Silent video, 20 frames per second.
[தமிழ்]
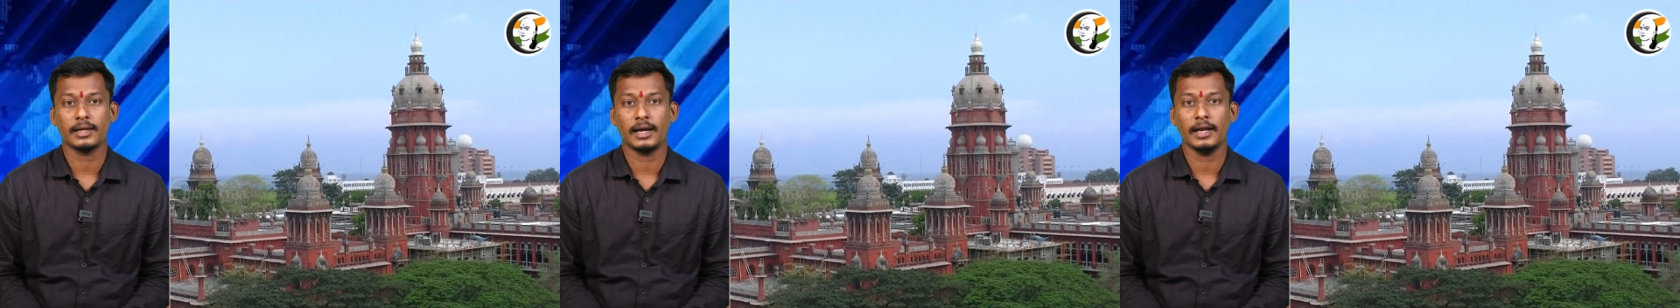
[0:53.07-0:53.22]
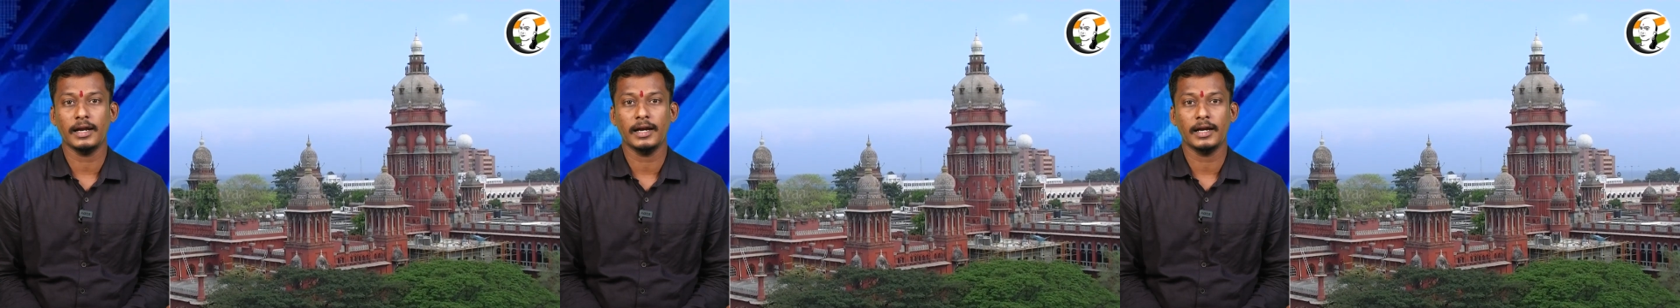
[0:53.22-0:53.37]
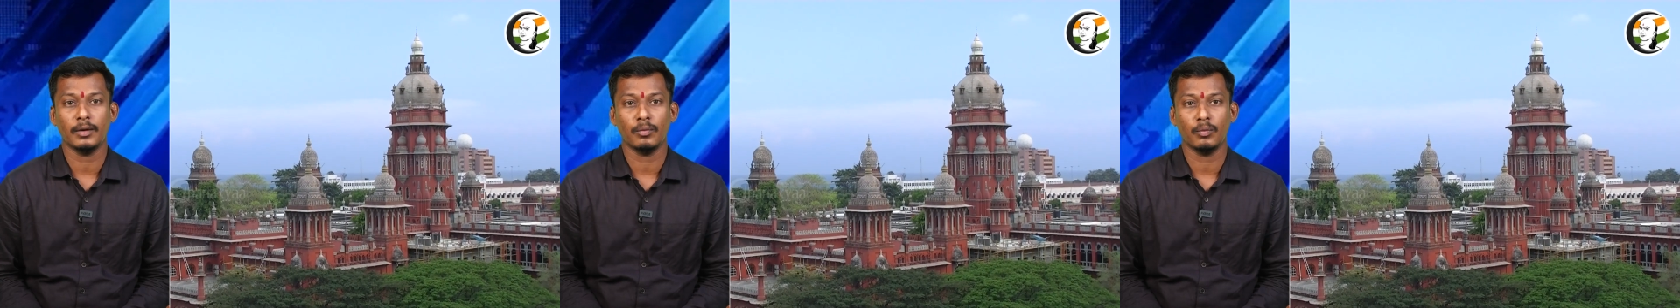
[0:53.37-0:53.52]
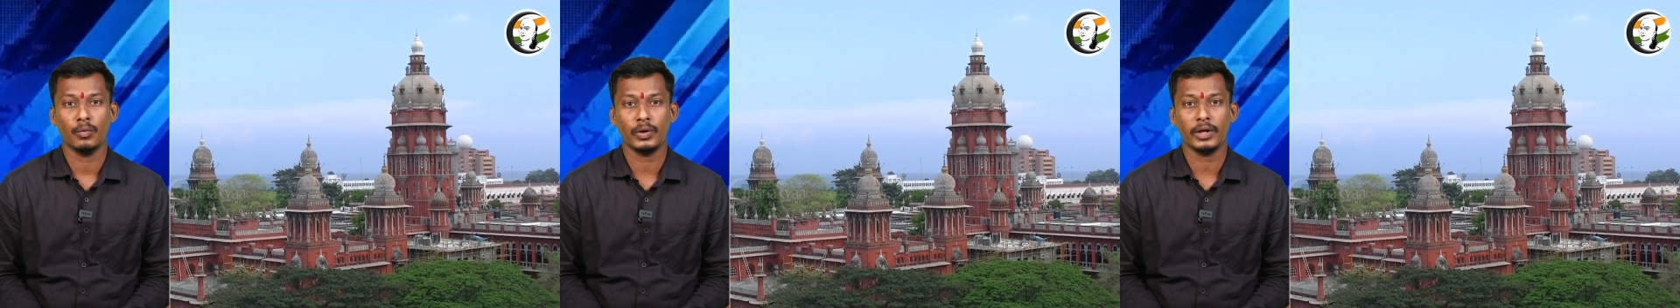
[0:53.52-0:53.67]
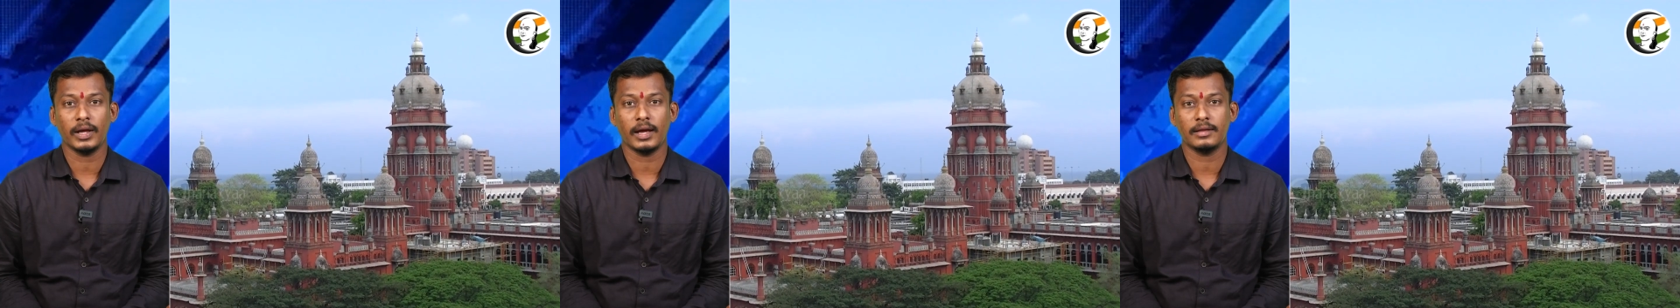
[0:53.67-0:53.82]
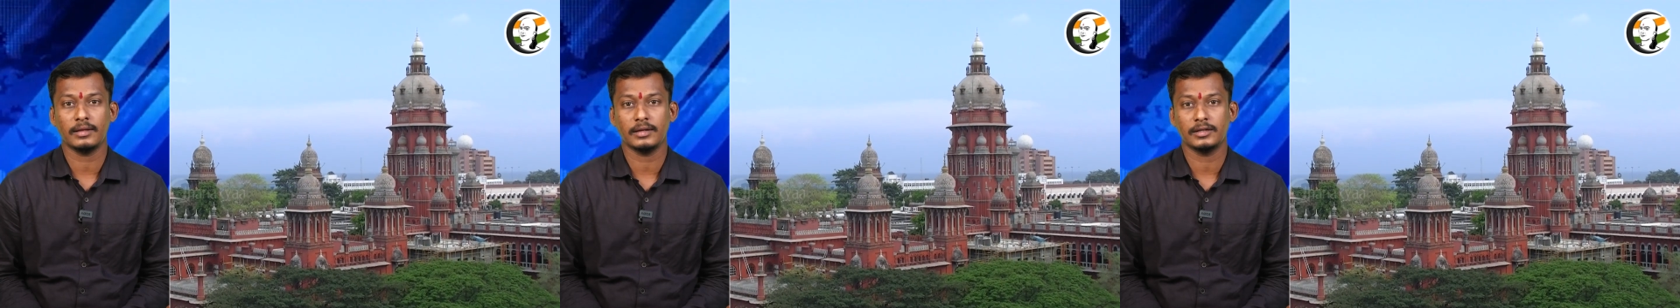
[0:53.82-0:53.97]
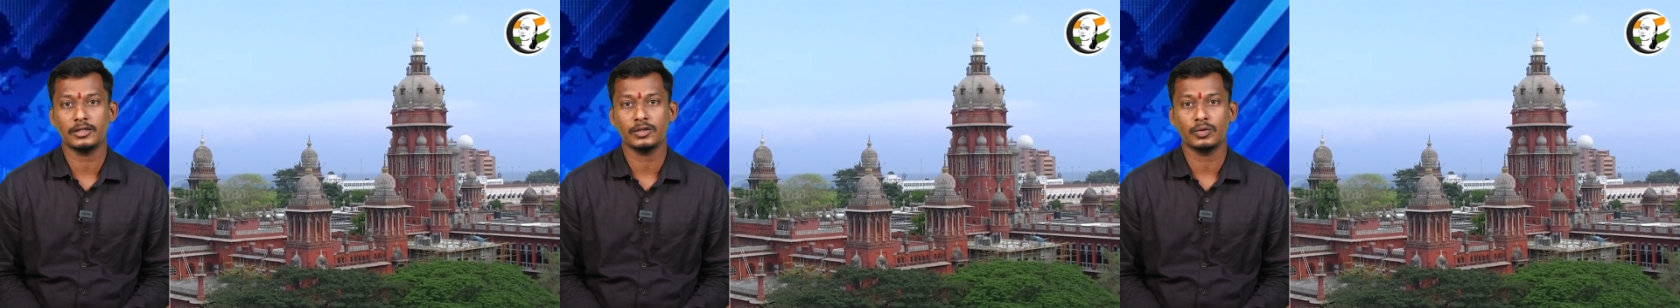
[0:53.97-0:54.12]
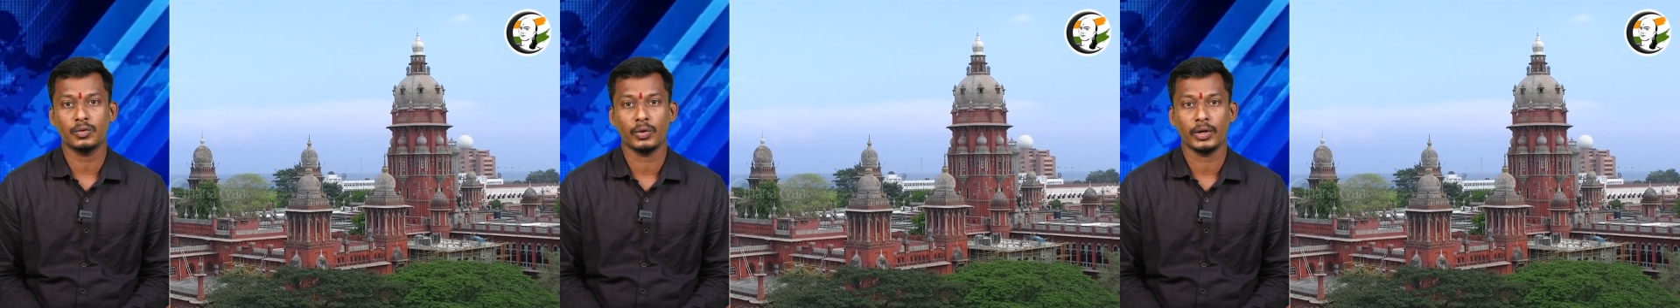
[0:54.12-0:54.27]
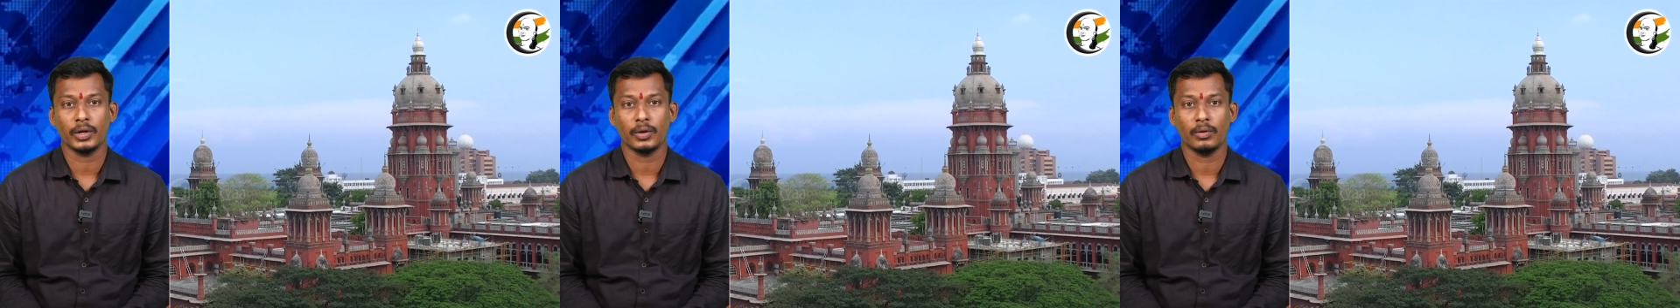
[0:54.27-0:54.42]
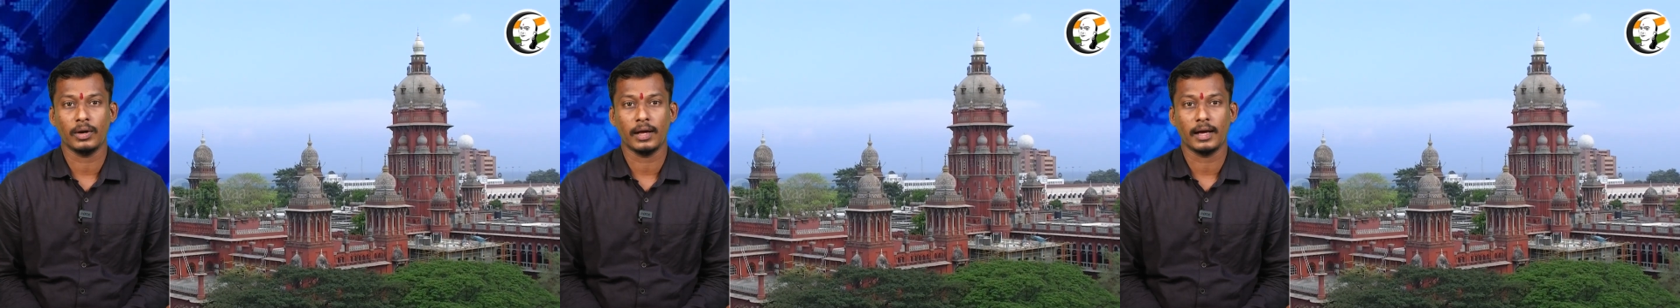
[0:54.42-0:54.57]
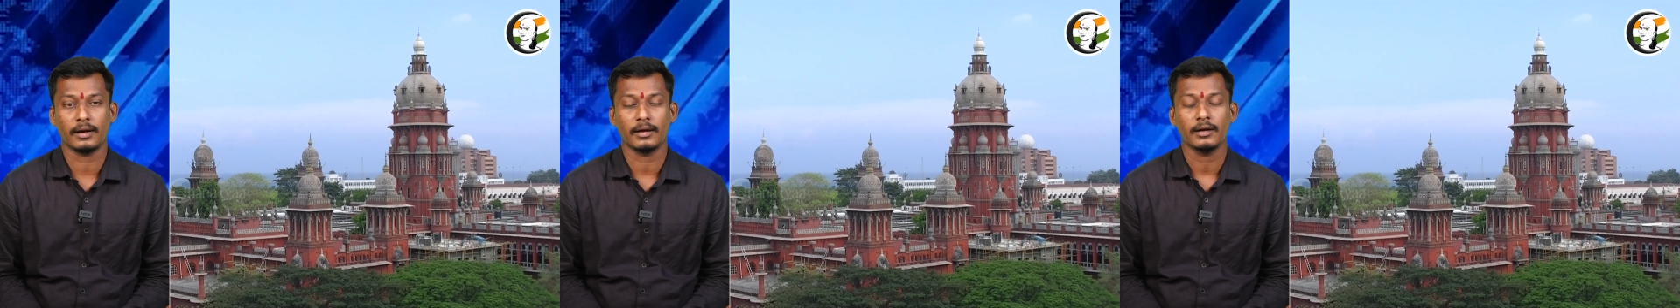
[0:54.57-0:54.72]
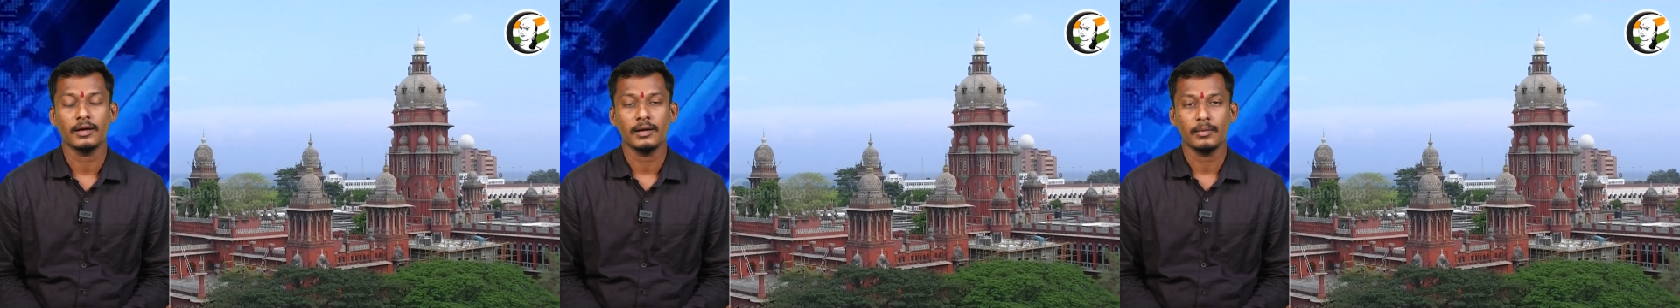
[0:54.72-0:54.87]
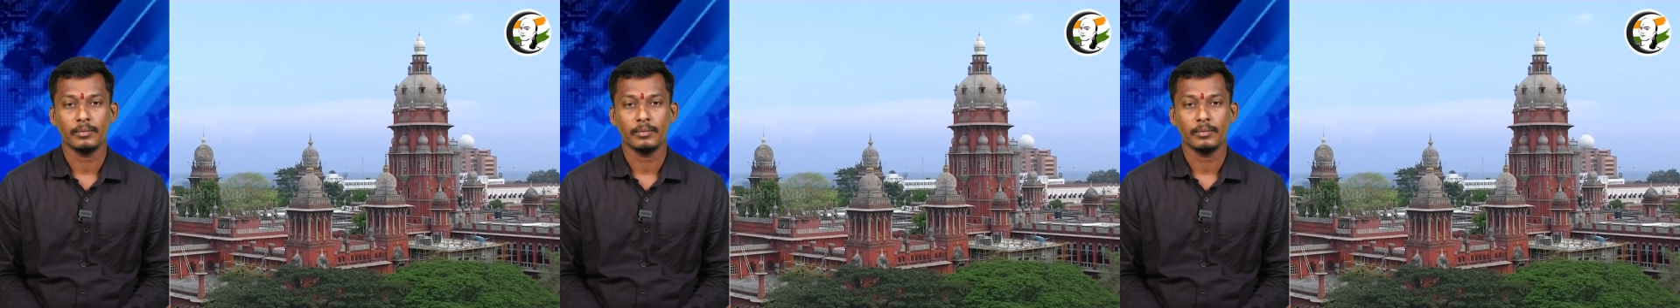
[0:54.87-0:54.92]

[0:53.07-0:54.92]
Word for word: தலையிட முடியாது என்று கூறியுள்ளார்